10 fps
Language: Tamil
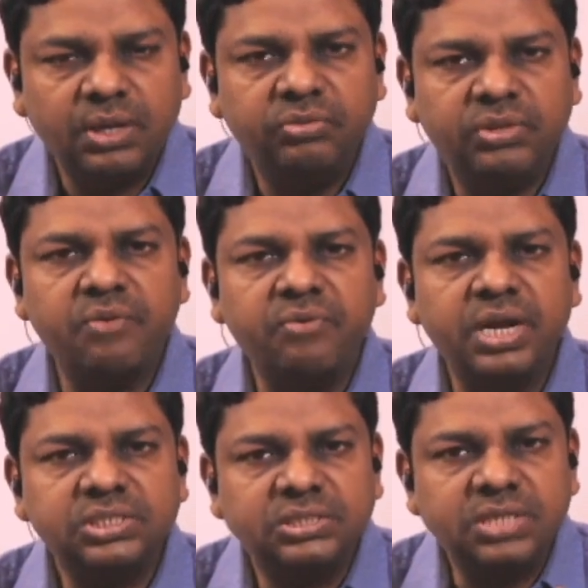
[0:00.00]
தேவனை
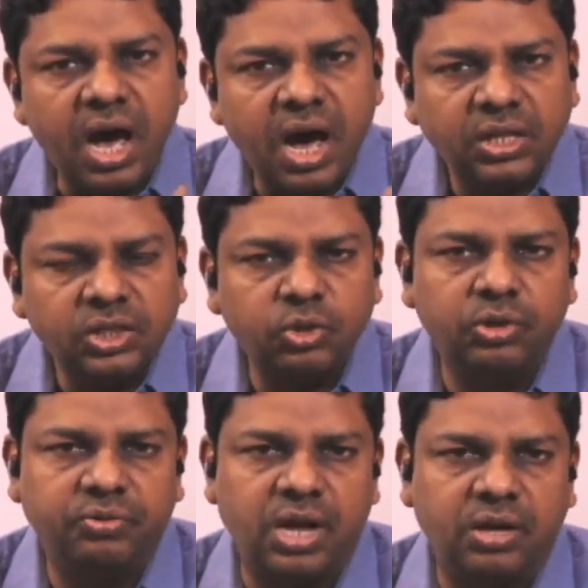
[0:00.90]
சார்ந்து
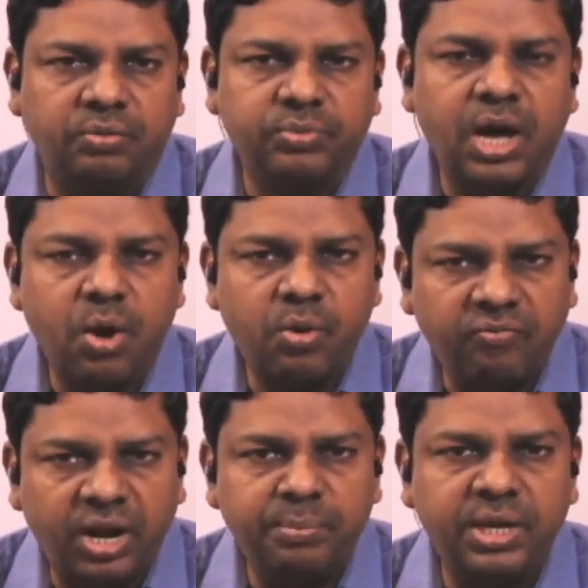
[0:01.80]
கொள்வதாகும் அவருடைய
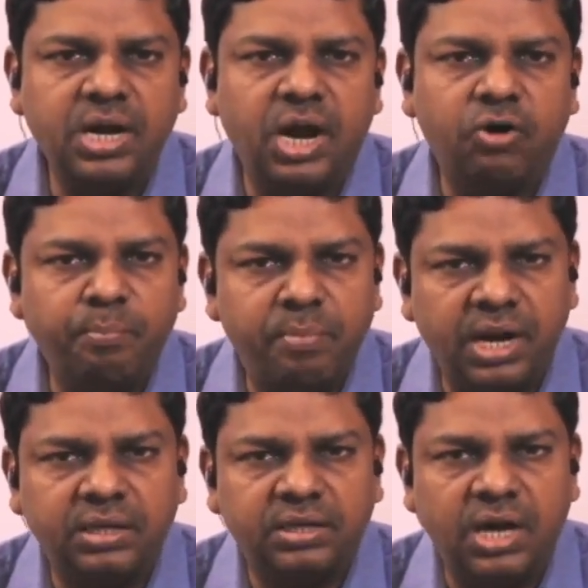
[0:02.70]
வலிமைக்காகவும்
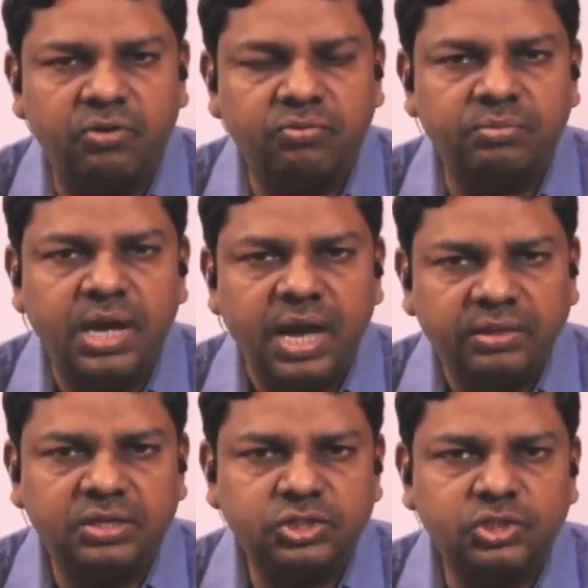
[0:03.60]
பலனுக்காகவும் இந்த
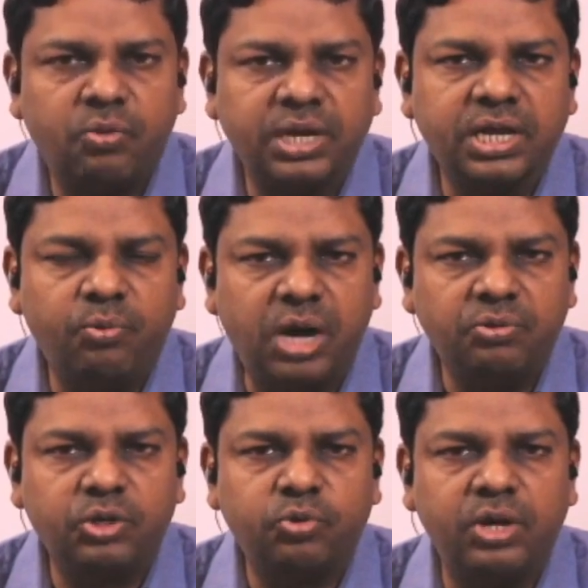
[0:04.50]
கிறிஸ்தவ வாழ்க்கை
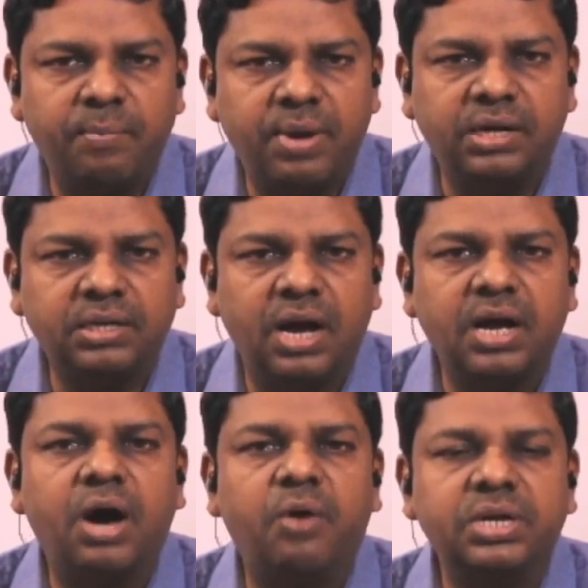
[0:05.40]
வாழ்வதற்குரிய பலனுக்காக
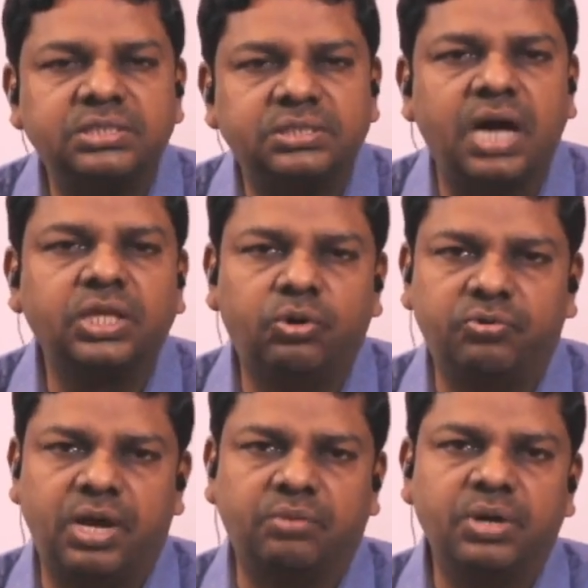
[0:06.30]
அவரை சார்ந்து
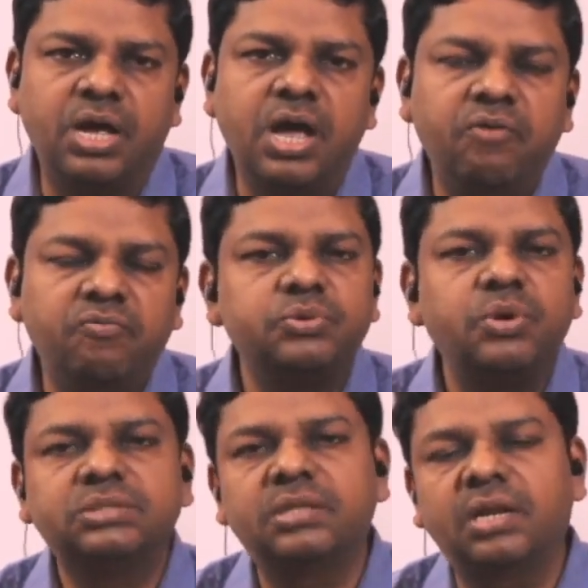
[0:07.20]
கொள்வதாகும்
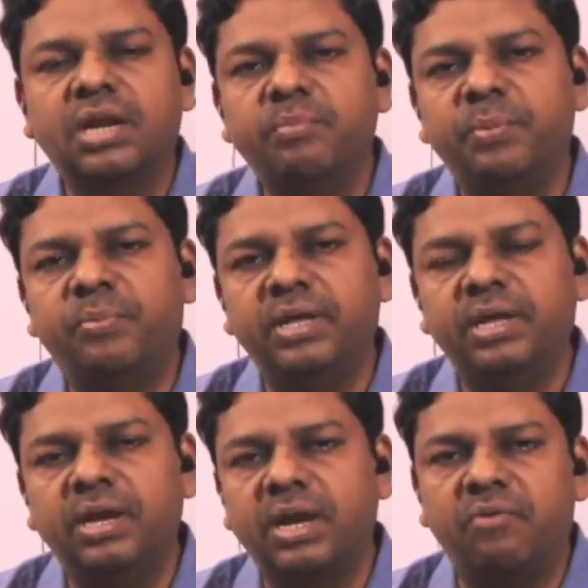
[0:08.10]
விசுவாசத்தை நாம் இப்படி
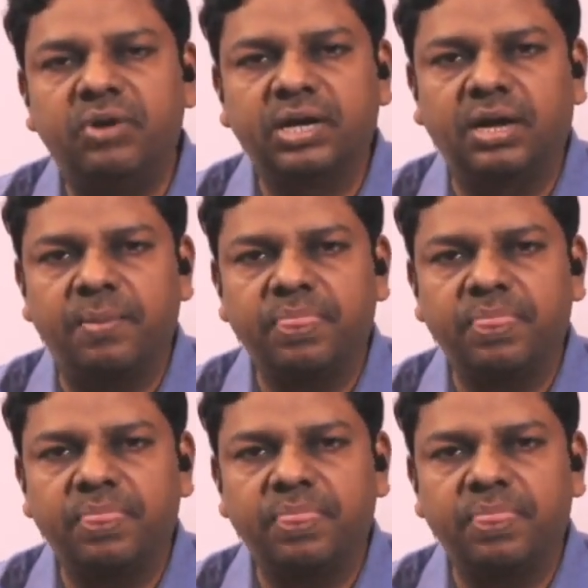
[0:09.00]
நாம் விளக்கலாம்